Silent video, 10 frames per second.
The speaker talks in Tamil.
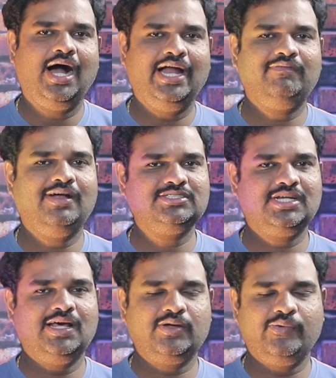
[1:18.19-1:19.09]

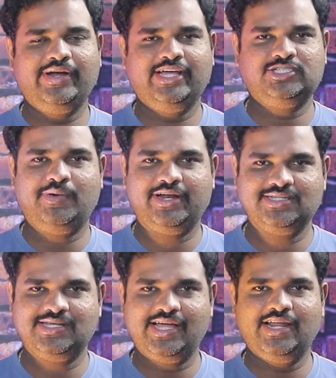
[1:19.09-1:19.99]
அட்வான்ஸ்டாக இருக்கக்கூடிய டச்
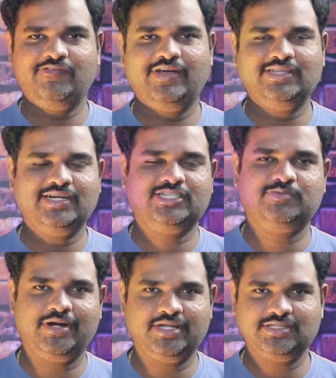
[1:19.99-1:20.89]
பட்டன்ஸா இல்லை ஃபெதர் டச்
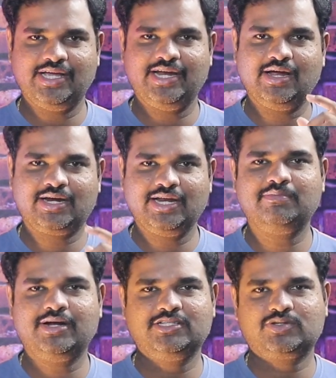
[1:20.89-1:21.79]
பட்டன்ஸா இல்லை கிளிக்
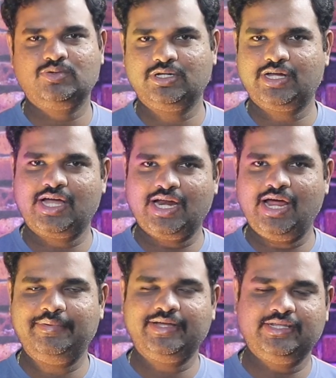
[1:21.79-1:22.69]
பட்டன்ஸ் கொடுத்துருக்காங்களா
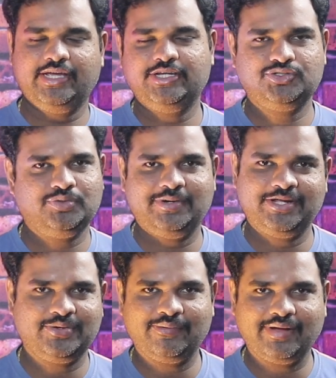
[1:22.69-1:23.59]
அப்படிங்கிறத இன்ஷூர்
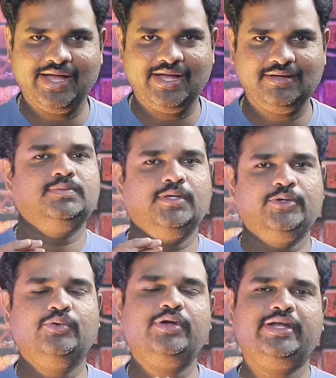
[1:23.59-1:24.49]
பண்ணிக்கோங்க ஸோ
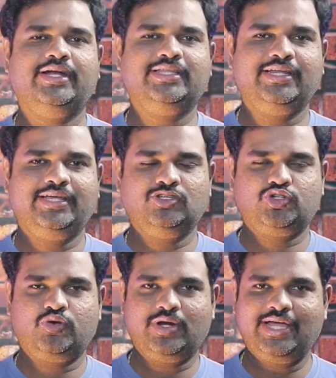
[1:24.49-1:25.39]
யூனிட் எடுத்துட்டீங்கன்னு
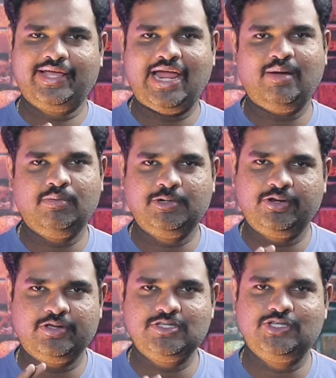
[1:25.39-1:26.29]
வச்சுக்கோங்களேன் கிராம பொறுத்த
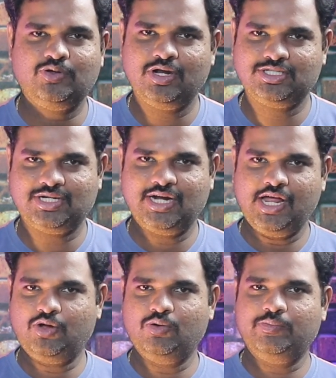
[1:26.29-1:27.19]
வரைக்கும் ஜீரோவில் ஸ்டார்ட்
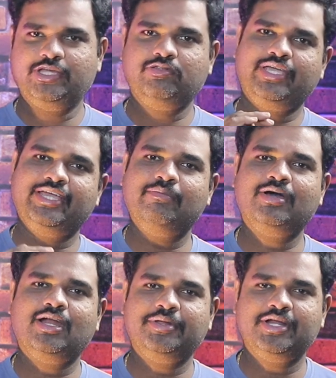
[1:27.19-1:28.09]
ஆகும் இதுவே
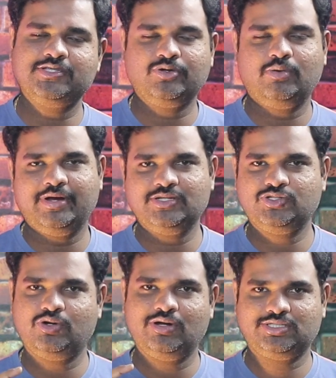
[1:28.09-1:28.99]
எம்எல் அப்படின்னா ஜீரோ பாயிண்ட்
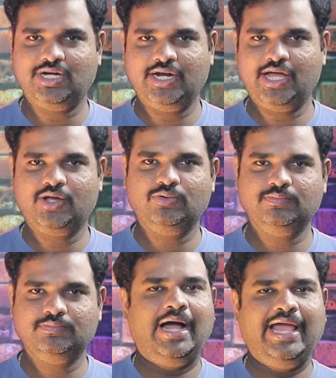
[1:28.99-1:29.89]
ஜீரோவில் ஸ்டார்ட் ஆகும்
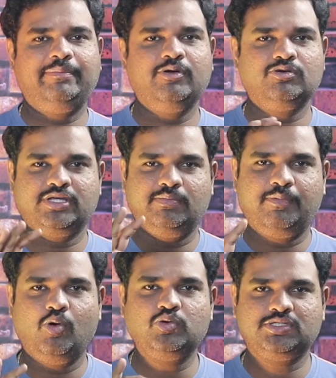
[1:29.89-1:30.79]
பைபியோசட்
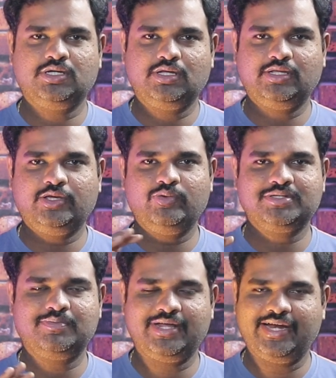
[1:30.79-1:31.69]
பவுண்ட்ஸ் இந்த
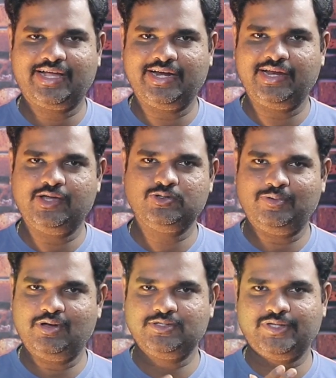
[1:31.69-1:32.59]
யூஎஸ் மாதிரியான கண்ட்ரிலாம் யூஸ்
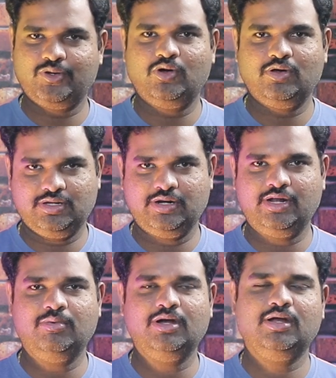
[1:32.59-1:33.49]
பண்ணுவாங்க ஜீரோ
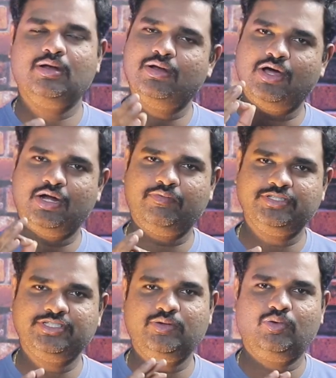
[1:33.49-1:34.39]
டபுள் டாட்
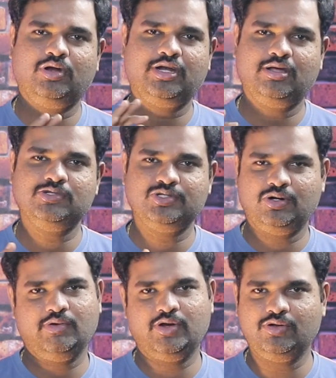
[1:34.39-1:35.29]
வச்சு உங்களுக்கு டபுள்
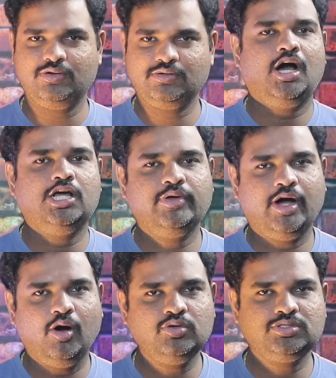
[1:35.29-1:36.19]
ஜீரோ வரும் அதுவே
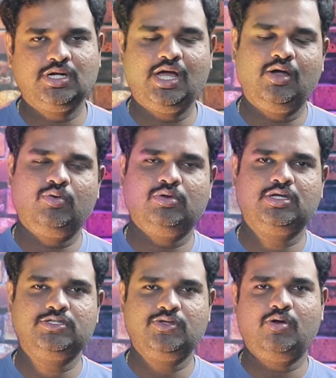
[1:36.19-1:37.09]
அவுன்ஸ்னா
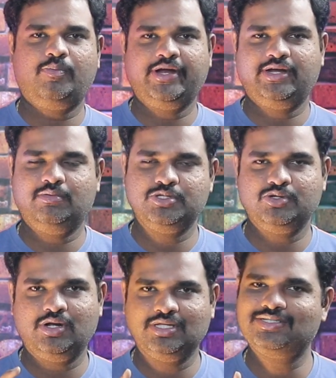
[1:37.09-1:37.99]
உங்களுக்கு ஜீரோ பாயிண்ட் டபுள்
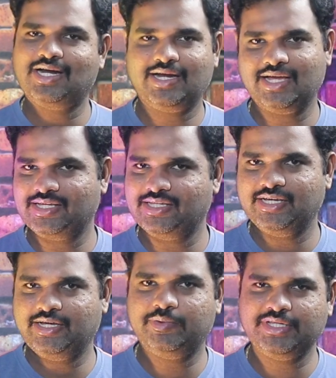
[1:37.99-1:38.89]
ஜீரோலேருந்து ஸ்டார்ட் ஆகுது
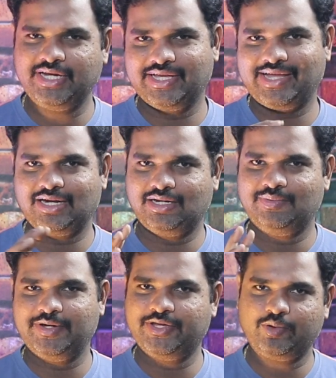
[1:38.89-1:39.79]
இப்படி தான் நீங்கள்
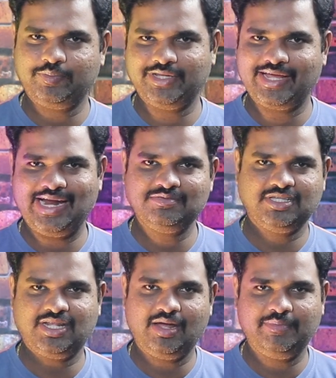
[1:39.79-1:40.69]
கால்குலேட் பண்ணிக்கிறோம் இந்த கிராம்ஸ்
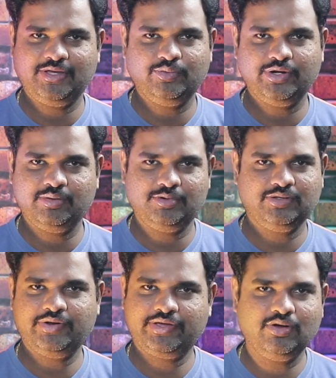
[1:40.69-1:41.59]
இதெல்லாமே யூனிட்டை
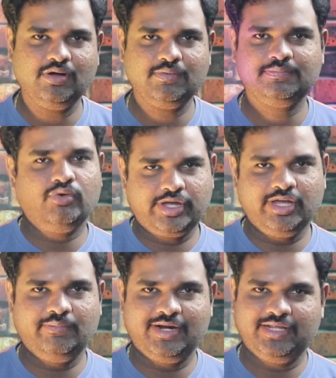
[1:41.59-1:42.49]
பொறுத்த வரைக்கும்
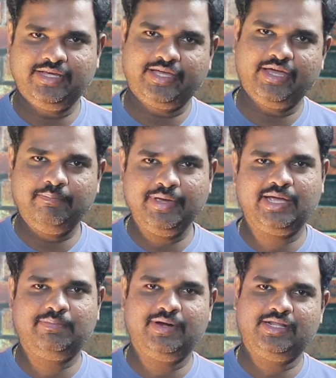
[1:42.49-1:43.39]
குக்கிங் பண்ணுறதுக்கு
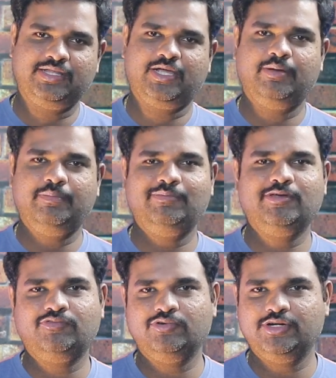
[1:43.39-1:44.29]
பேக் பண்ணுறதுக்கு
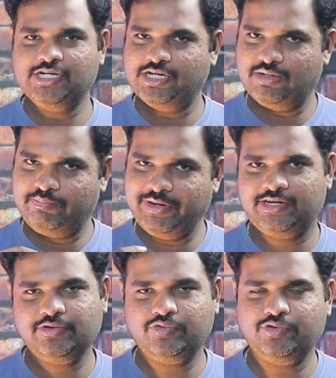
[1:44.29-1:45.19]
பேபி ஃபுட்டு
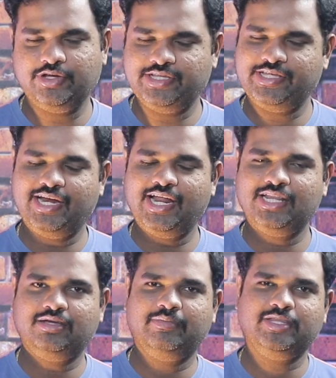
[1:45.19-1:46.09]
பெட்டு ஃபுட்டு இது
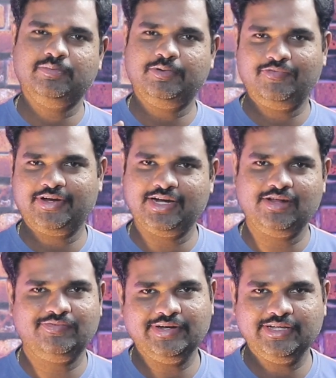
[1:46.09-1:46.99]
எல்லாத்துக்குமே இது
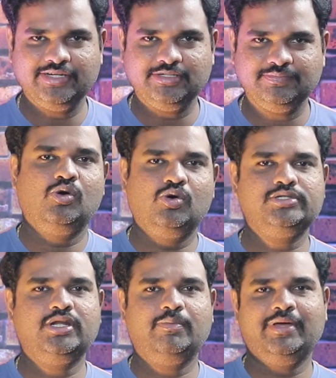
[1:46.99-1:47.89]
பர்ஃபெக்டான ஃபிட்டு ஒரு
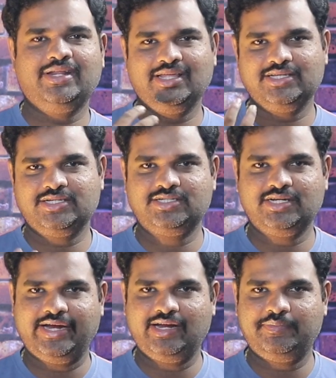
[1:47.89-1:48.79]
சில பேர் இது சின்ன
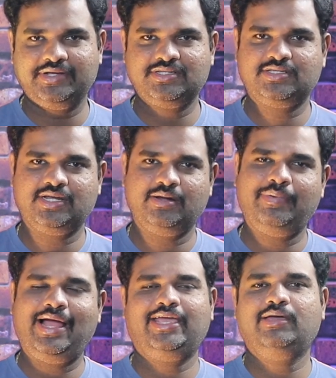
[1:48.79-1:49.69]
சின்ன என்டர்பிரைசஸ் அண்ட்
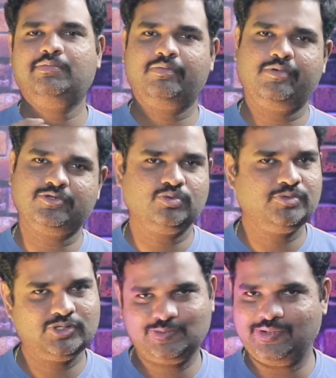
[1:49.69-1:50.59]
பேக்கிங் பர்பஸ்க்கும்
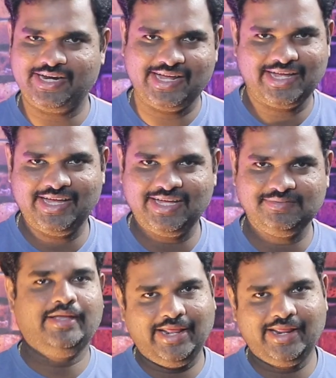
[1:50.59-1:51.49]
யூஸ் பண்ணுறாங்க
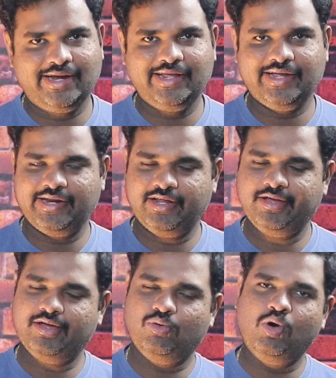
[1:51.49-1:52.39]
எரர் இண்டிகேட்டர்
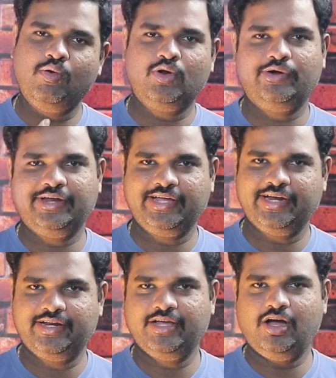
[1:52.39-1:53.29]
ஓவர்லோட்
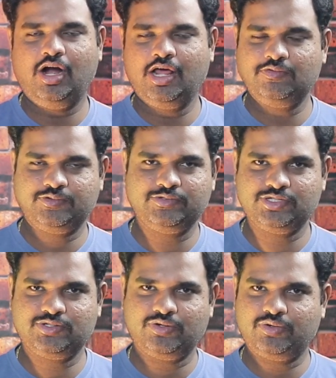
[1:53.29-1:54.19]
இண்டிகேட்டர் ஆன் ஆஃப்
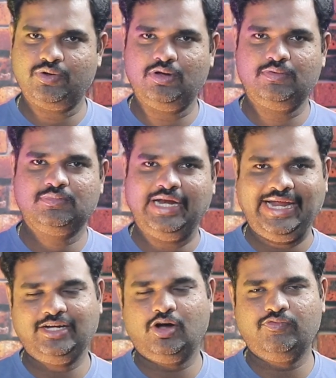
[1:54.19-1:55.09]
சுவிட்சஸ் இருக்கும்
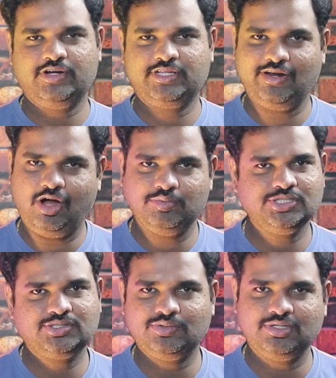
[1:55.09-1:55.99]
லைட் ஆஃப் பண்ணுறதுக்கான
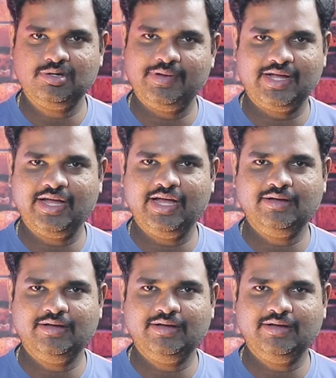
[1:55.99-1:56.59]
ஆப்ஷன்ஸ் கொடுத்துருப்பாங்க